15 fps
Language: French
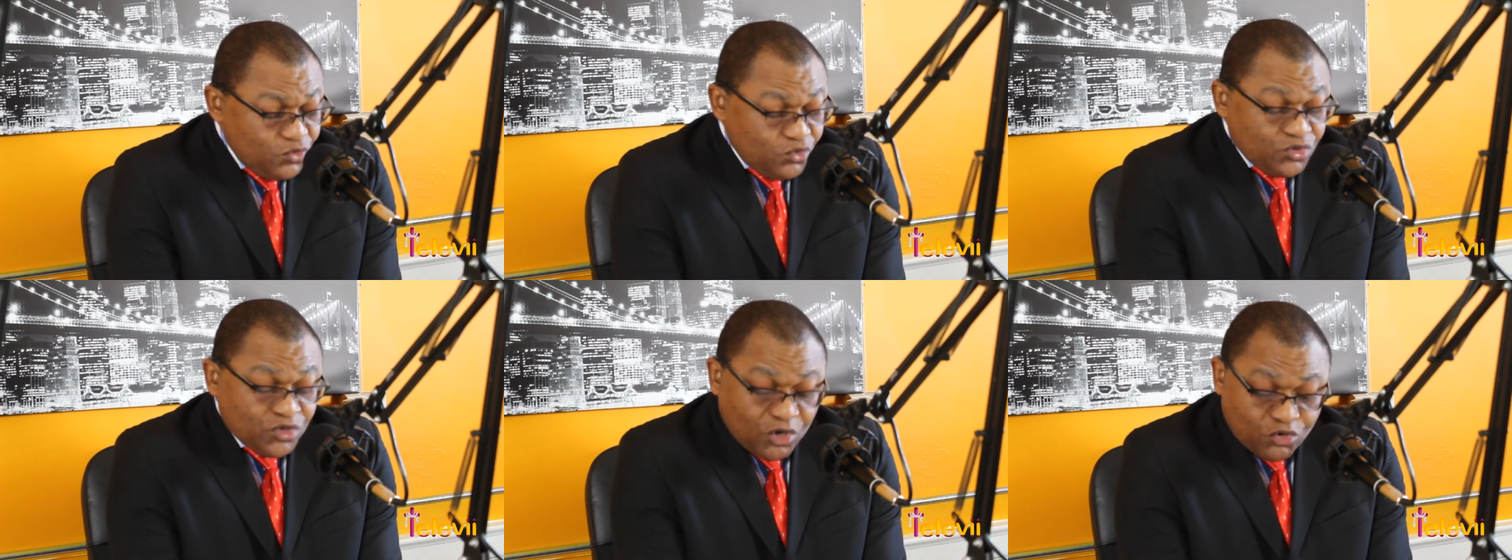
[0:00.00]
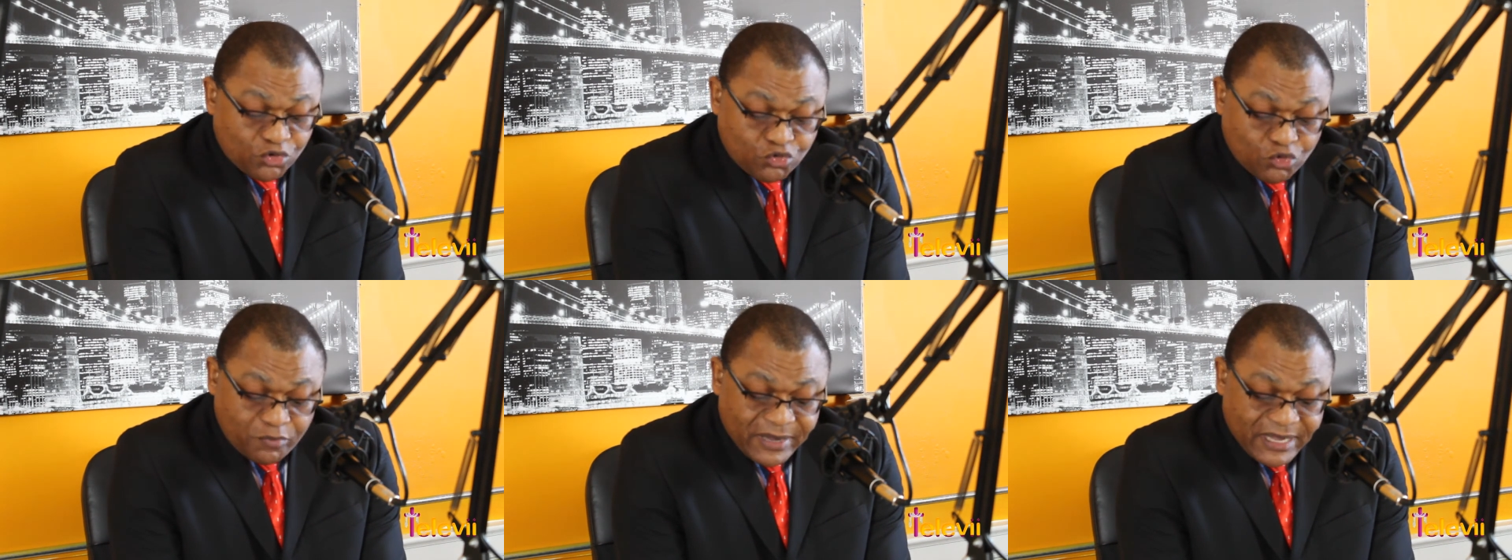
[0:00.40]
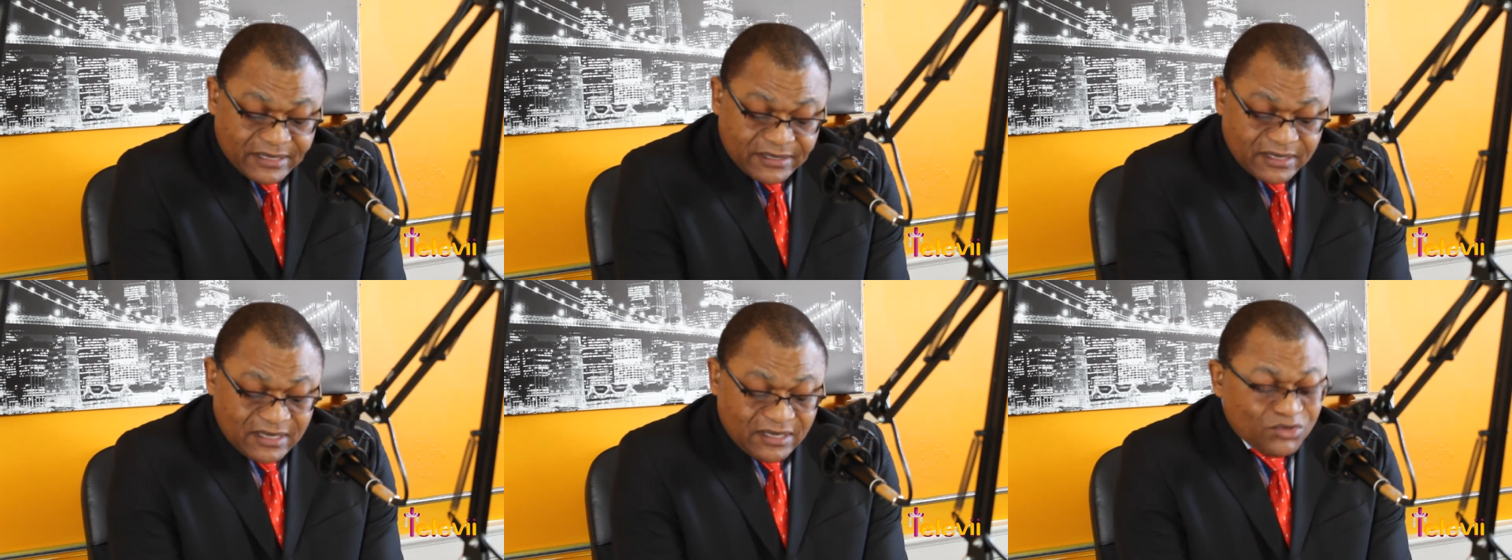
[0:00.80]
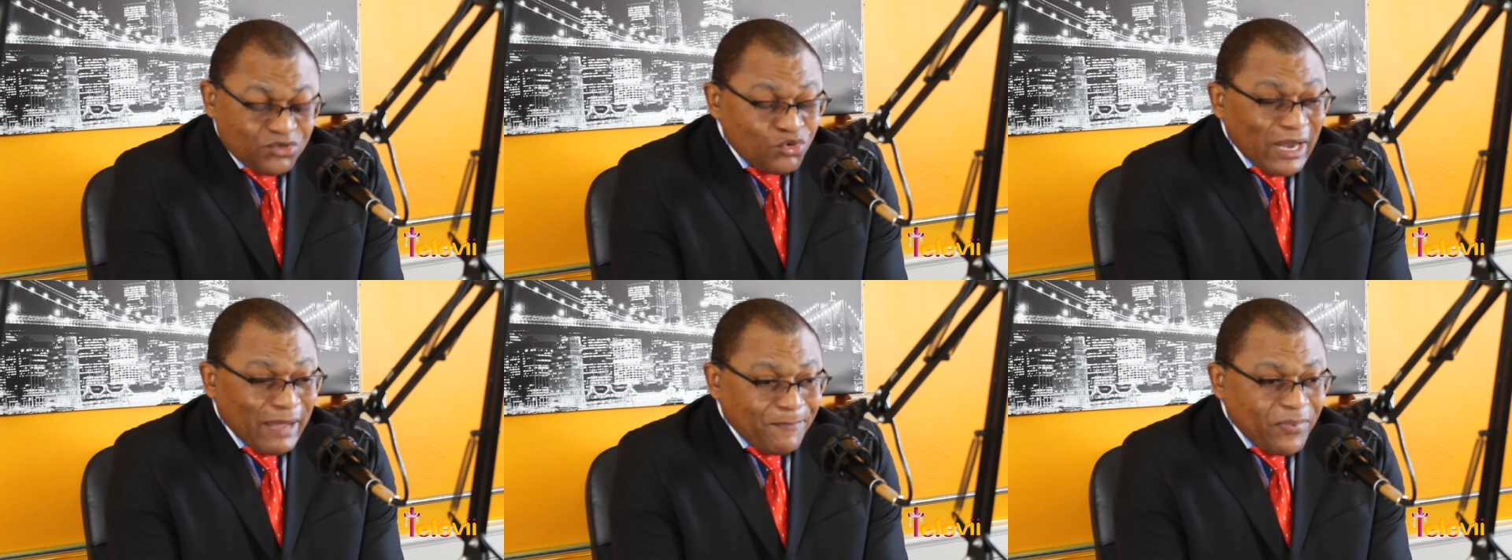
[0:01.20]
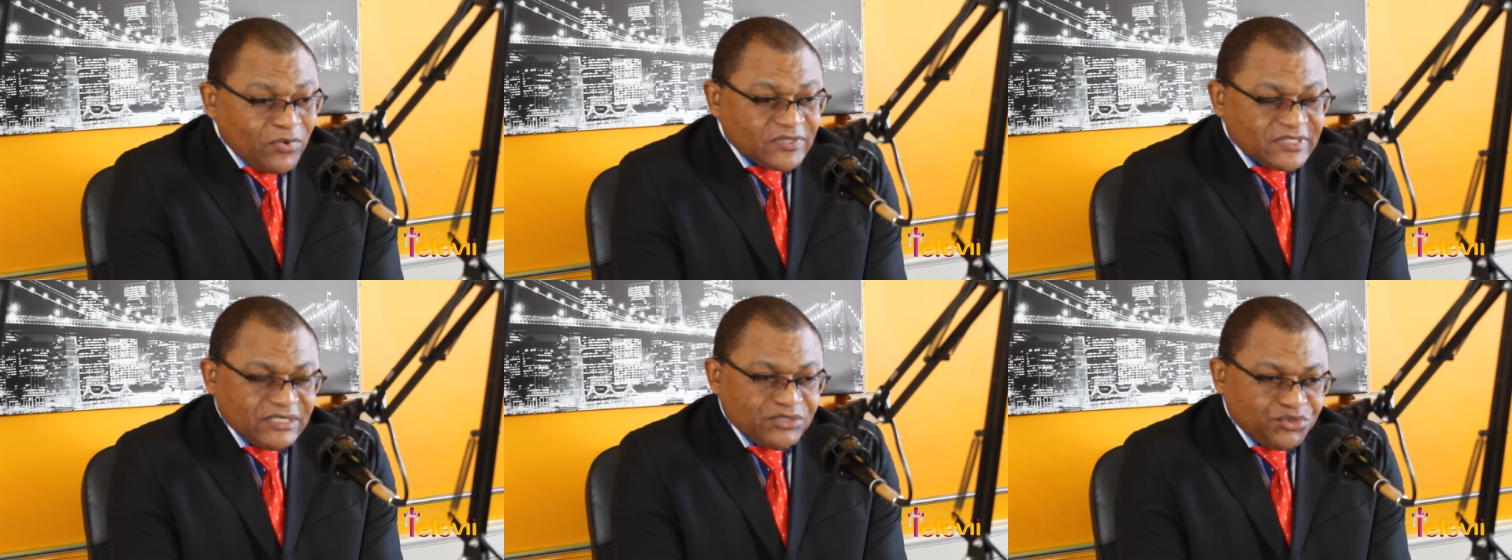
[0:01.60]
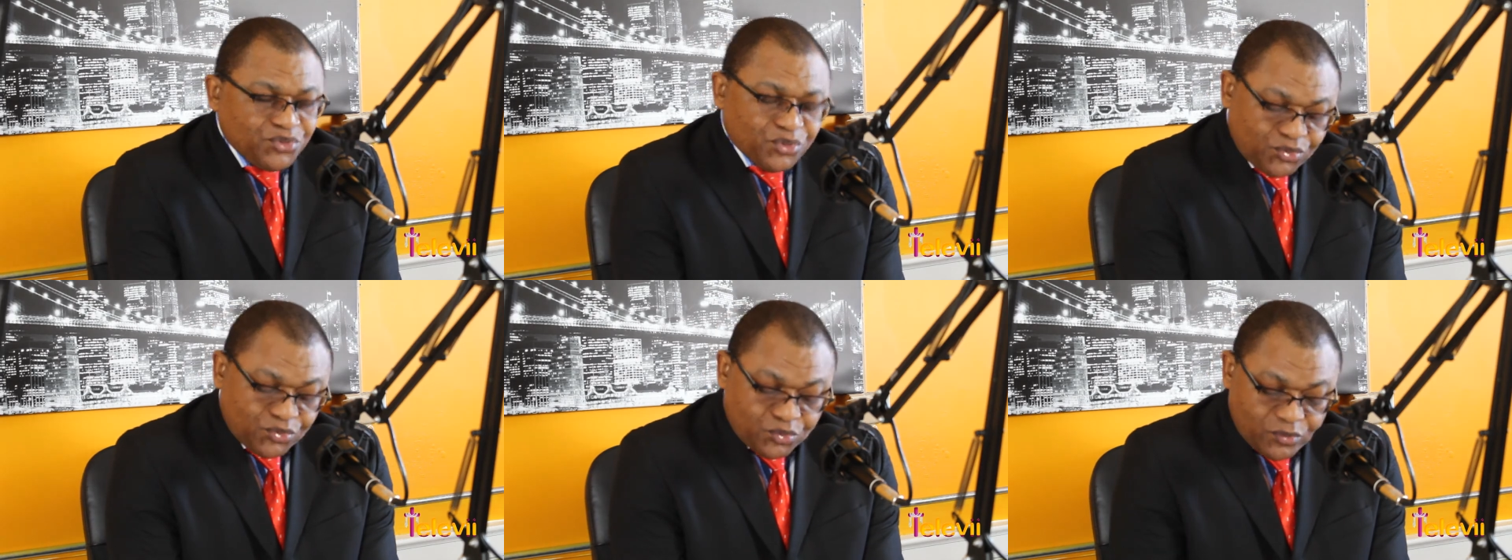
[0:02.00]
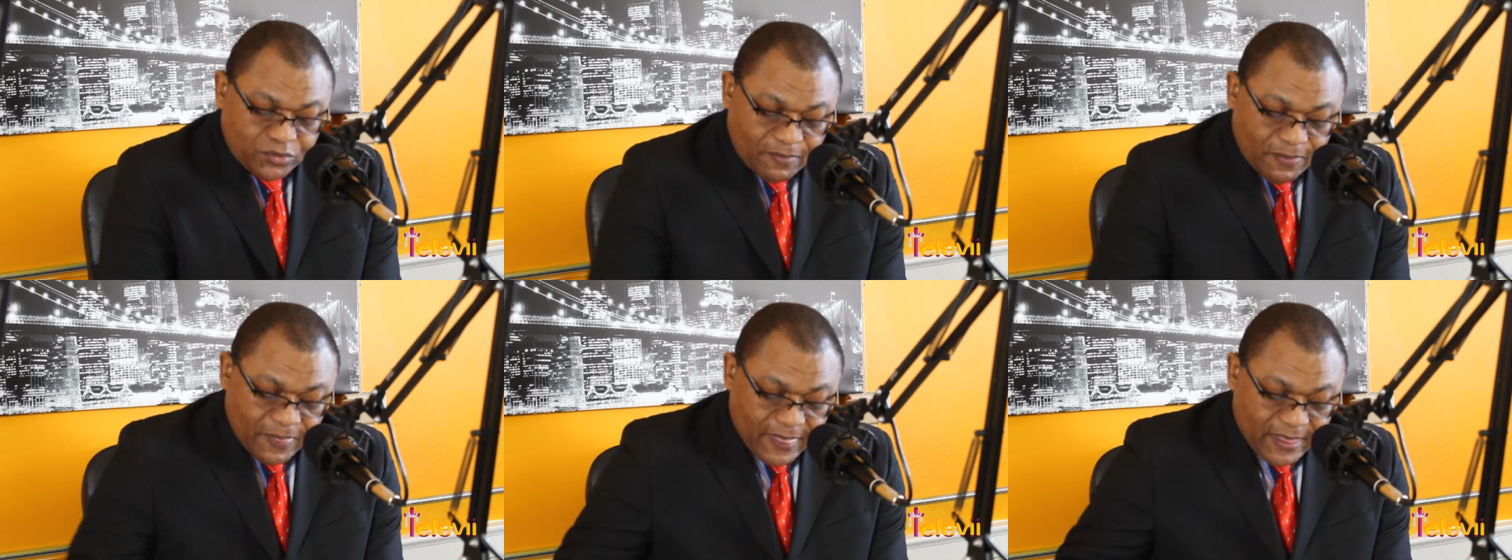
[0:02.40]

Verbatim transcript: ou dans le domaine de la pensée surtout.